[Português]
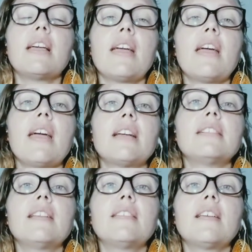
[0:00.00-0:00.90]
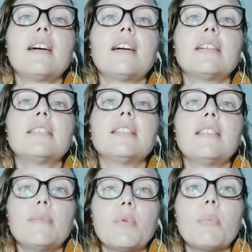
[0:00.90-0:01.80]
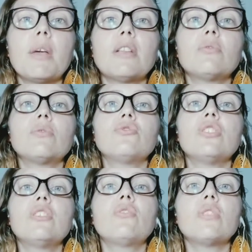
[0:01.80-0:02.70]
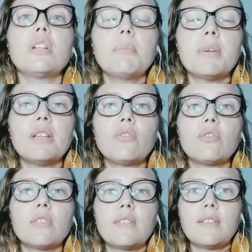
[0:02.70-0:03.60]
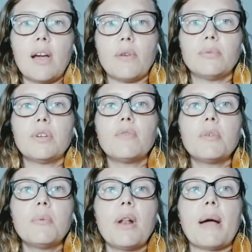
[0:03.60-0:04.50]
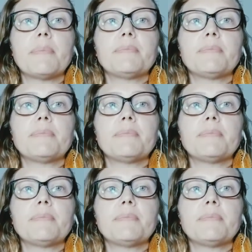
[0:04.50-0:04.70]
é, nessa, nesse momento de isolamento social. Então, vamos lá.